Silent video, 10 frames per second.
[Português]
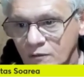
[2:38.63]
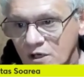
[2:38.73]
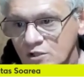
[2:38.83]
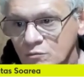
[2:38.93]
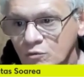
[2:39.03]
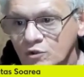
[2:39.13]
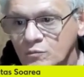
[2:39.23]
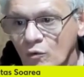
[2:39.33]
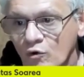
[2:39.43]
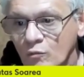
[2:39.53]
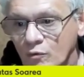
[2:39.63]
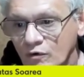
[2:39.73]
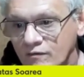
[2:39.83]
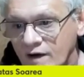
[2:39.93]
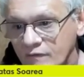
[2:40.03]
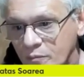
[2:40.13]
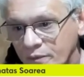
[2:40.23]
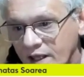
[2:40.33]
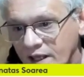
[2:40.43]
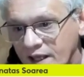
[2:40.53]
Eu acho muito pouco provável,
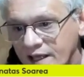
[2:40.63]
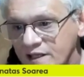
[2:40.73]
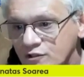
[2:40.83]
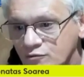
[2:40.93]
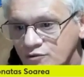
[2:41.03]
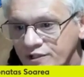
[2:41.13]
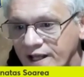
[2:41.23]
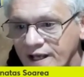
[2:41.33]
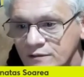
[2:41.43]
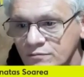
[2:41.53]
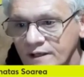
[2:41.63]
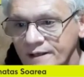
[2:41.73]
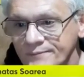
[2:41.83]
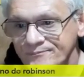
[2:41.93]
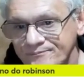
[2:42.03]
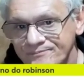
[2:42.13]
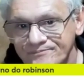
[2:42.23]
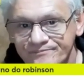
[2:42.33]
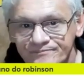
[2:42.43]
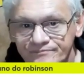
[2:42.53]
porque aí é risco direto, né?
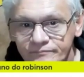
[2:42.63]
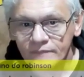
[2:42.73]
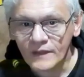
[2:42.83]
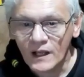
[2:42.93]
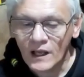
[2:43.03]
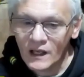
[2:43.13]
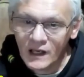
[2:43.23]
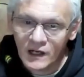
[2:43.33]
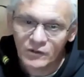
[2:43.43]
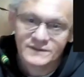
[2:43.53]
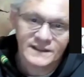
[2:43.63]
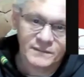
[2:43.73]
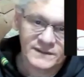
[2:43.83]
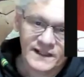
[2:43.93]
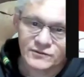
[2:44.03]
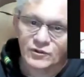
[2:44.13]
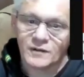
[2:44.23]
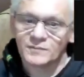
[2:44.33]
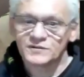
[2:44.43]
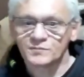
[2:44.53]
A OTAN mandar
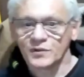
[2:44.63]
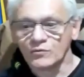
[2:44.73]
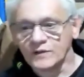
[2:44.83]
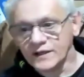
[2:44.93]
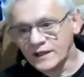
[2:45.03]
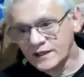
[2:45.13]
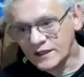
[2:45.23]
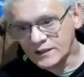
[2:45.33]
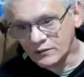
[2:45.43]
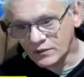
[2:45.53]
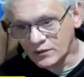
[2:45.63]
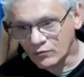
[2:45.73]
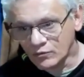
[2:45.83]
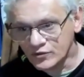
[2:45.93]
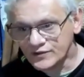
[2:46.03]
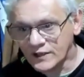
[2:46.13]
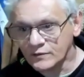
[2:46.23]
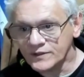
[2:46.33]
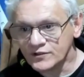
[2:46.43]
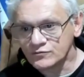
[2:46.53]
tropas para a Ucrânia, eu, eu
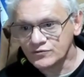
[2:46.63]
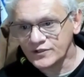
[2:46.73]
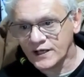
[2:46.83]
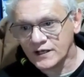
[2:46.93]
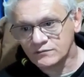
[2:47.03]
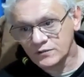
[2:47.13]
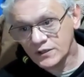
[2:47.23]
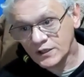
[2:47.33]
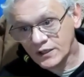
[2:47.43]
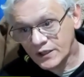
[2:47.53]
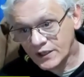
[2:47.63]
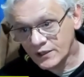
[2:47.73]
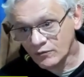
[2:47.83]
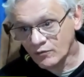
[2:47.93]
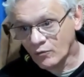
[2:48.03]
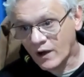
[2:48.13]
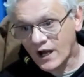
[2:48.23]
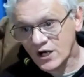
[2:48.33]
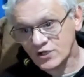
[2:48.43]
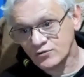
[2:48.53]
considero risco direto eu não
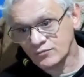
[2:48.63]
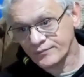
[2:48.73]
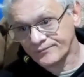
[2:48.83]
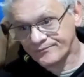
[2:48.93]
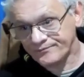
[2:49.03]
acho,